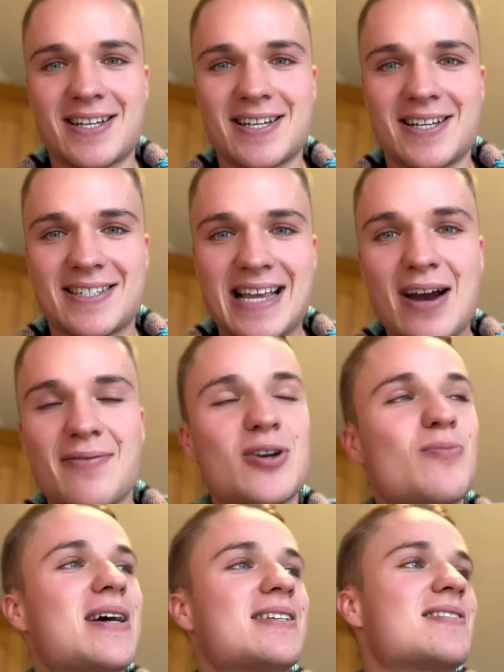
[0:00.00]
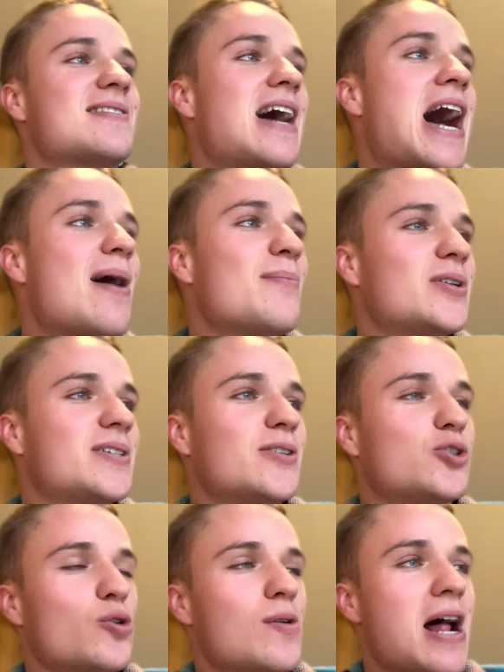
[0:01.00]
Sagen wir, du machst jetzt einen Abend, einen
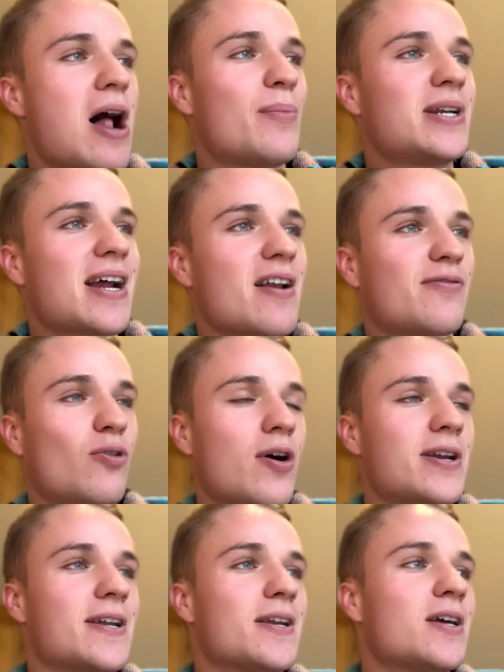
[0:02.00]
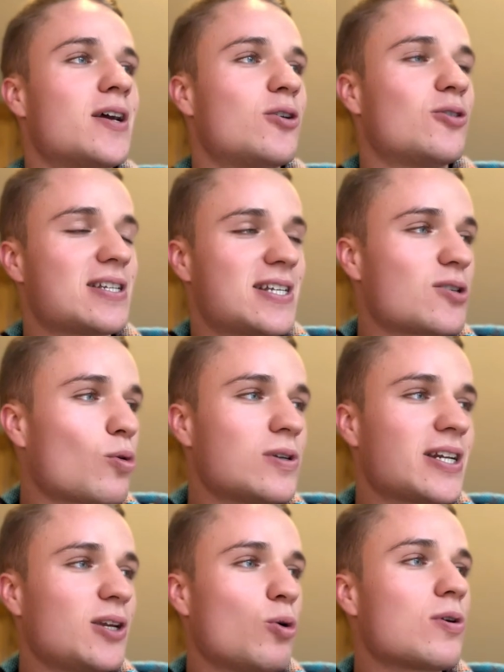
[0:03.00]
schönen Abend mit deiner Freundin. Du hast jetzt ultra
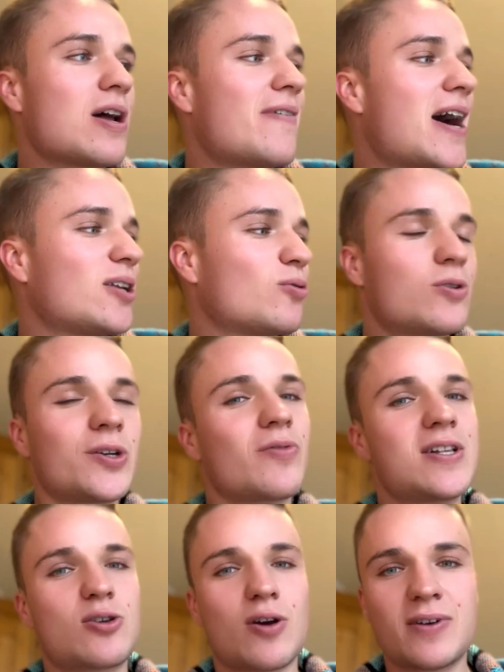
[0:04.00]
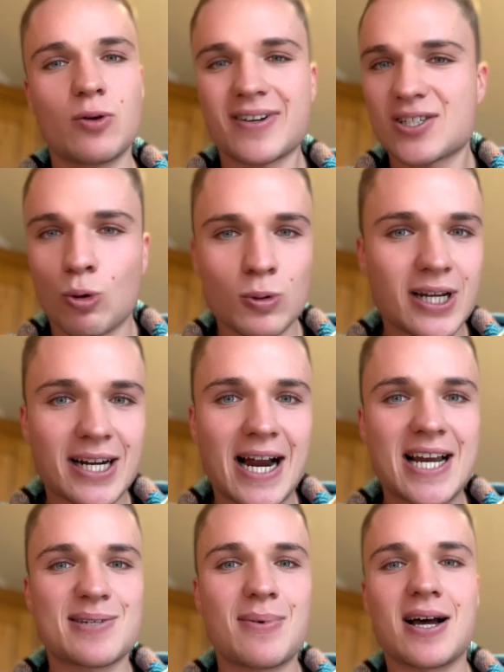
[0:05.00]
die hohen Erwartungen, du willst irgendwie was ultra
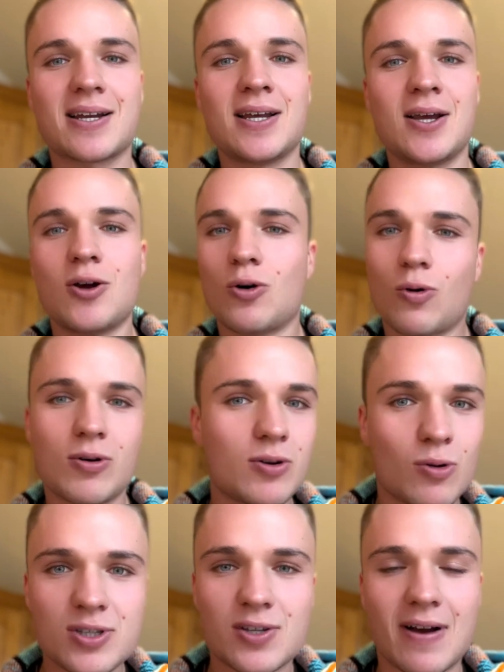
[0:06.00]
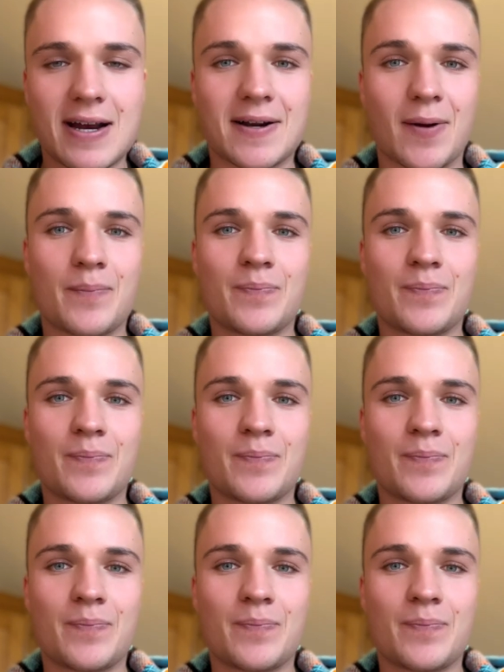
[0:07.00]
geiles machen und, und so weiter.